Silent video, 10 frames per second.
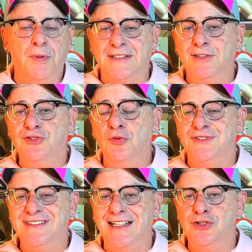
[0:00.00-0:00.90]
Brasil, são
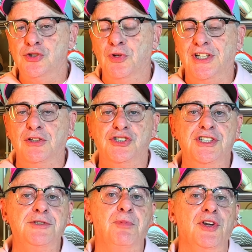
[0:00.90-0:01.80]
sete os modelos
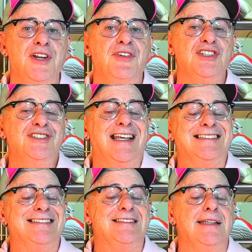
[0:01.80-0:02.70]
disponíveis na
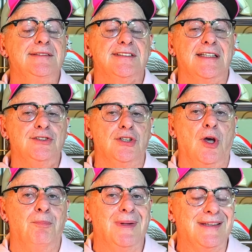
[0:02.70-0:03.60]

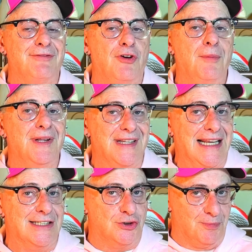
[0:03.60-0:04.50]
sensacional plataforma
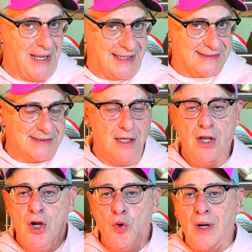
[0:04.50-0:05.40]
Nike Zoom Max:
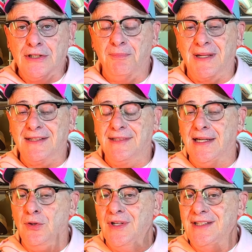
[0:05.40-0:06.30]
quatro para
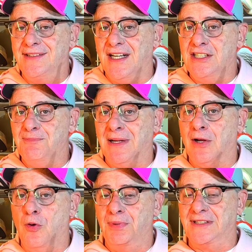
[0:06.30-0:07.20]
treino e três para
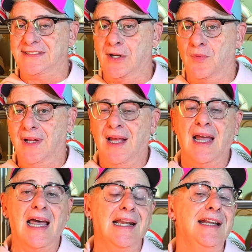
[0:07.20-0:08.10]
competição,
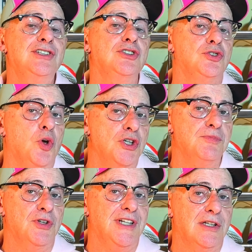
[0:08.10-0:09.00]
além de dois
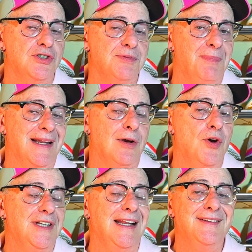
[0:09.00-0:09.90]
modelos para corrida em